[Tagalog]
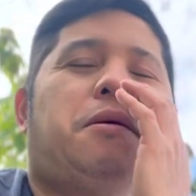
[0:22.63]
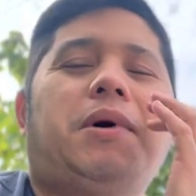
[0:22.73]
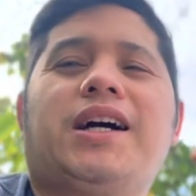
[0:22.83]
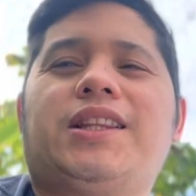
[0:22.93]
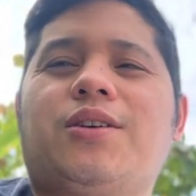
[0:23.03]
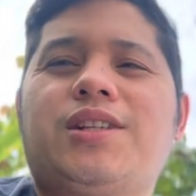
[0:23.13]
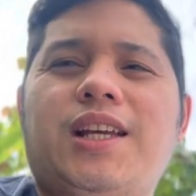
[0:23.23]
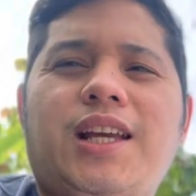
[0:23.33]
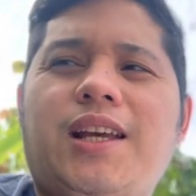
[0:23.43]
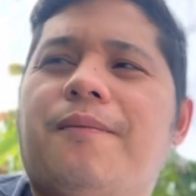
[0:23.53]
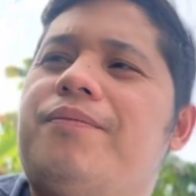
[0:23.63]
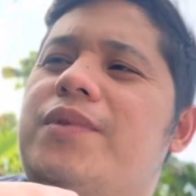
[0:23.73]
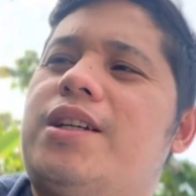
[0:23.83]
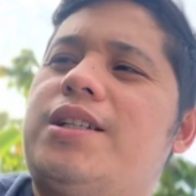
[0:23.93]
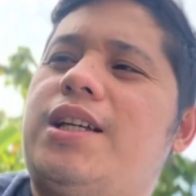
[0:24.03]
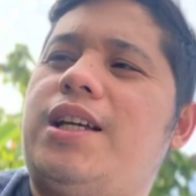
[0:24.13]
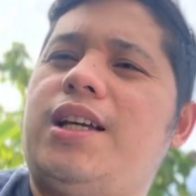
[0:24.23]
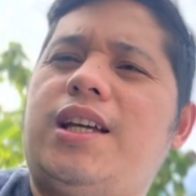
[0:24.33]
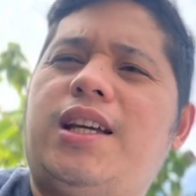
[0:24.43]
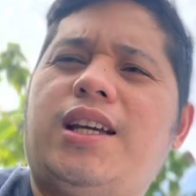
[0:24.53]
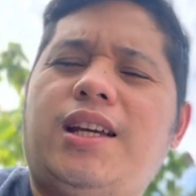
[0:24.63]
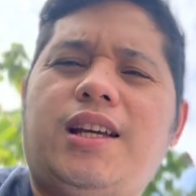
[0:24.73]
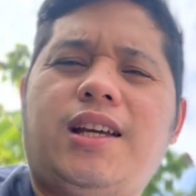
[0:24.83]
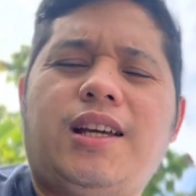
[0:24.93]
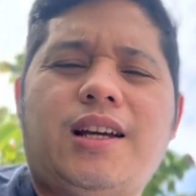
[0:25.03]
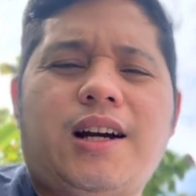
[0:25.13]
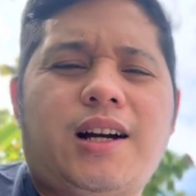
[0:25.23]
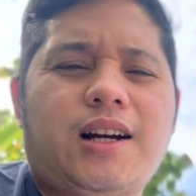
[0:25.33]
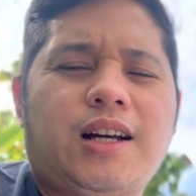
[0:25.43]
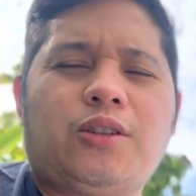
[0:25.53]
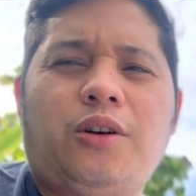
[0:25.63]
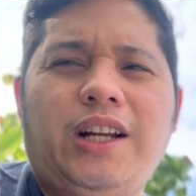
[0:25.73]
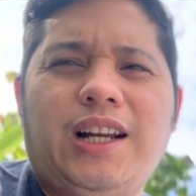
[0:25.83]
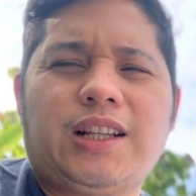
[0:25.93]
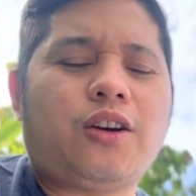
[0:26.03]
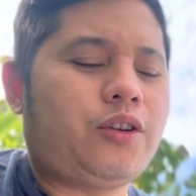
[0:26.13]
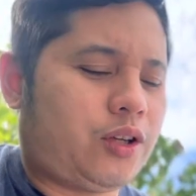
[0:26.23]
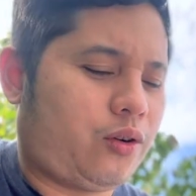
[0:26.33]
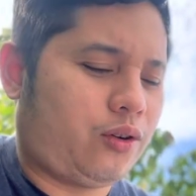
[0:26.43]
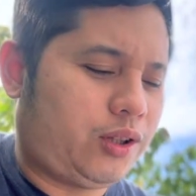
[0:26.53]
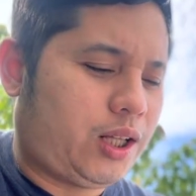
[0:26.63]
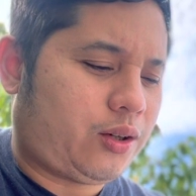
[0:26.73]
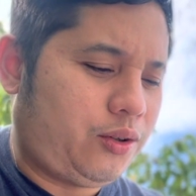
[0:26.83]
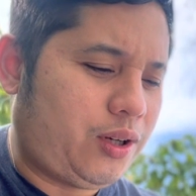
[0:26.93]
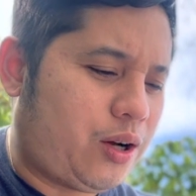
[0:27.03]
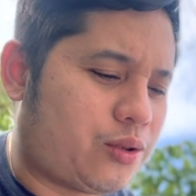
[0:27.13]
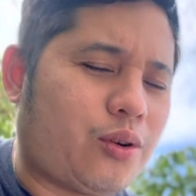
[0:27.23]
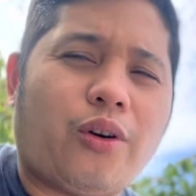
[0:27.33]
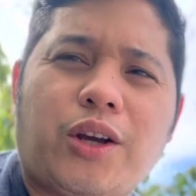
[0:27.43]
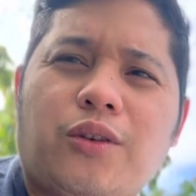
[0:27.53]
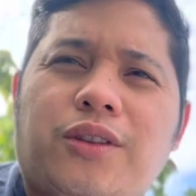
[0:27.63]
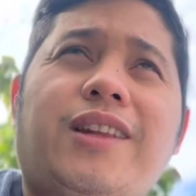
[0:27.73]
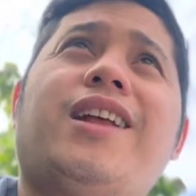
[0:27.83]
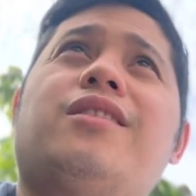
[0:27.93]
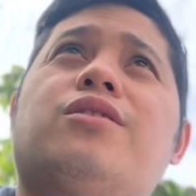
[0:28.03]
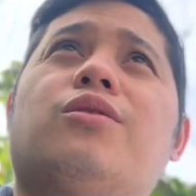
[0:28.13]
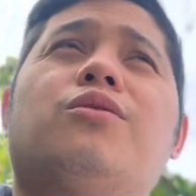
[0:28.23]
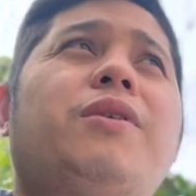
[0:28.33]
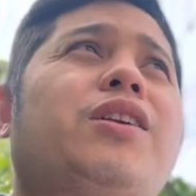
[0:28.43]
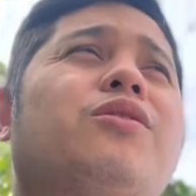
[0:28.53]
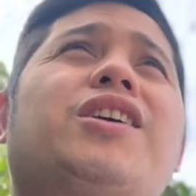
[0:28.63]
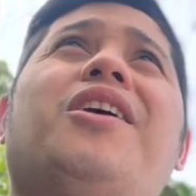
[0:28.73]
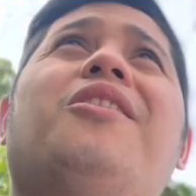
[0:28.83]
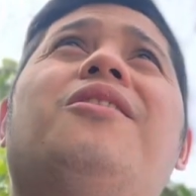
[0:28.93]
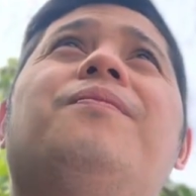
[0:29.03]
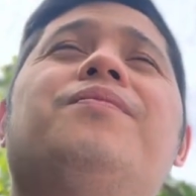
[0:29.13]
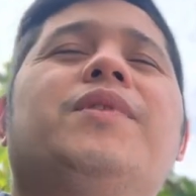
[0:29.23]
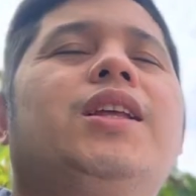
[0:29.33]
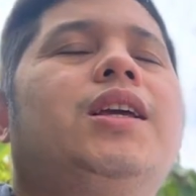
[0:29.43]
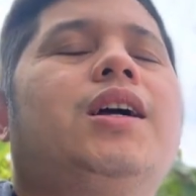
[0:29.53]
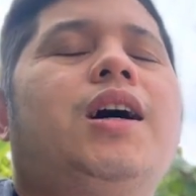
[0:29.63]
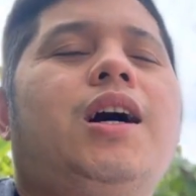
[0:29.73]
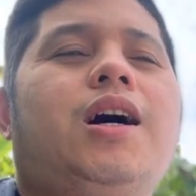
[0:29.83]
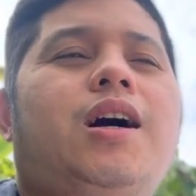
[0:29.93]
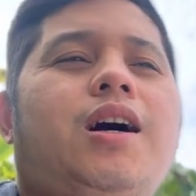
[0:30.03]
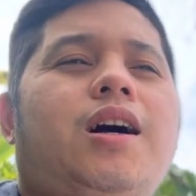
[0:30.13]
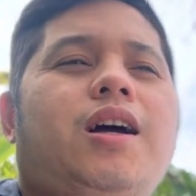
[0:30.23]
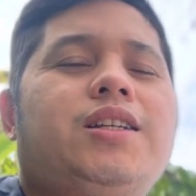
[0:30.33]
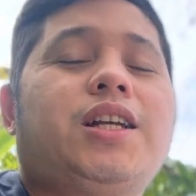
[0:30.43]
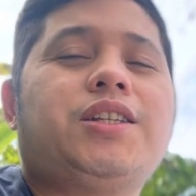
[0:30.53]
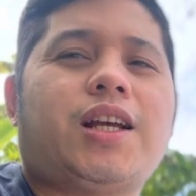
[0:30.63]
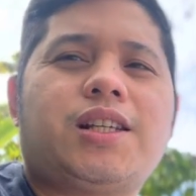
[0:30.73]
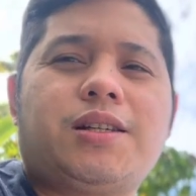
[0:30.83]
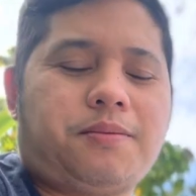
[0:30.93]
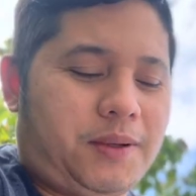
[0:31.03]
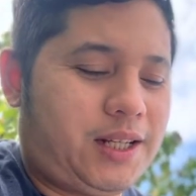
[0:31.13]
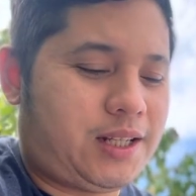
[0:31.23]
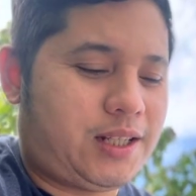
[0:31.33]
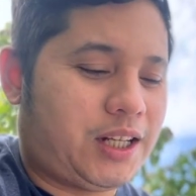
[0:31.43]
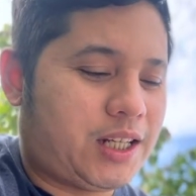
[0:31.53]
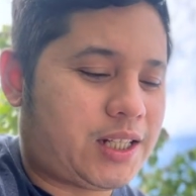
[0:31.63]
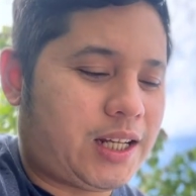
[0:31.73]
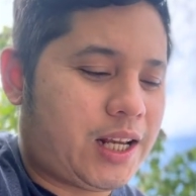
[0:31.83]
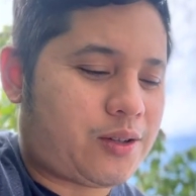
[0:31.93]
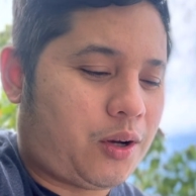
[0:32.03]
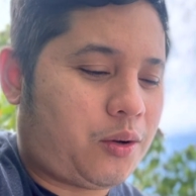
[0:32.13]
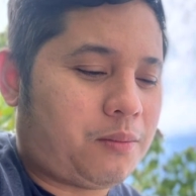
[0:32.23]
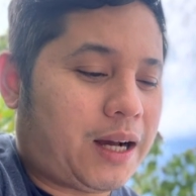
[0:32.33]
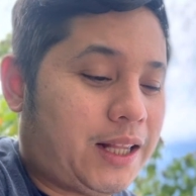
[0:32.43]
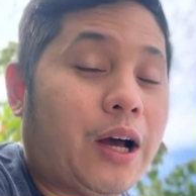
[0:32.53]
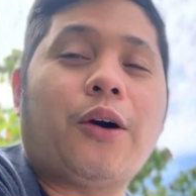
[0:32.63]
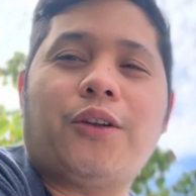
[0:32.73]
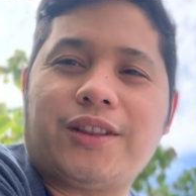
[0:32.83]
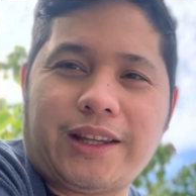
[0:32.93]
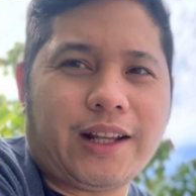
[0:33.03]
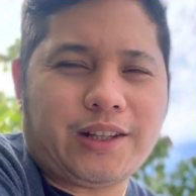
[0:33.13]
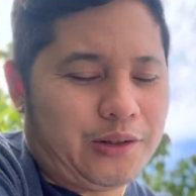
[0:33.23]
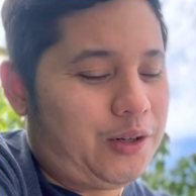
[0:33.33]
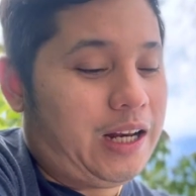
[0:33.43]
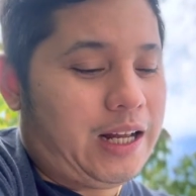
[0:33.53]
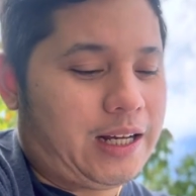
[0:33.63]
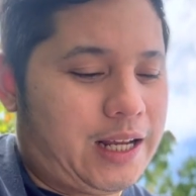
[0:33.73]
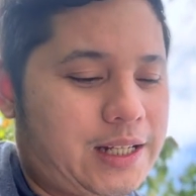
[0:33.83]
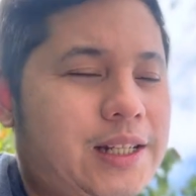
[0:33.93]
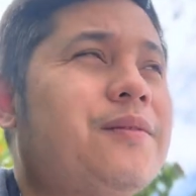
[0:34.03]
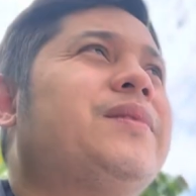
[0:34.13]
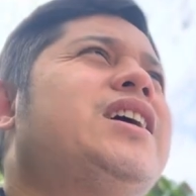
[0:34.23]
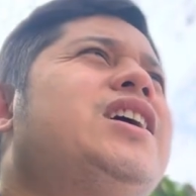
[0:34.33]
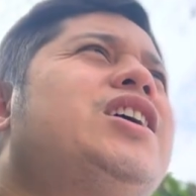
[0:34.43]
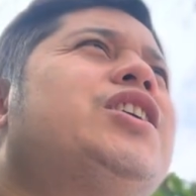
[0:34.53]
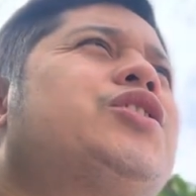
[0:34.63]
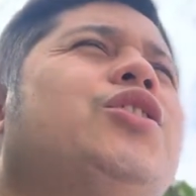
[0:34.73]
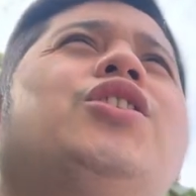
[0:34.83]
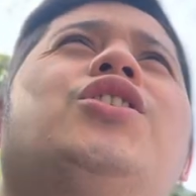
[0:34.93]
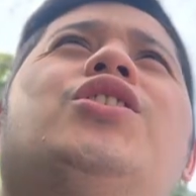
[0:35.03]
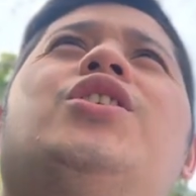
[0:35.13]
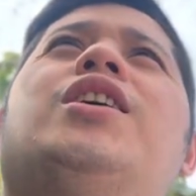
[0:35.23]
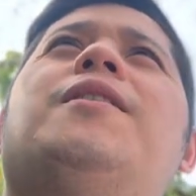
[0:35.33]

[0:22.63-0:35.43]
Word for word: bakit daw si si uh, attorney lang daw yung kinokontent ko? Yun ang gusto kong i-content. So kung mayroon kayong uh, i-suggest. Please suggest guys kung anong magandang content. So yun na lang guys. So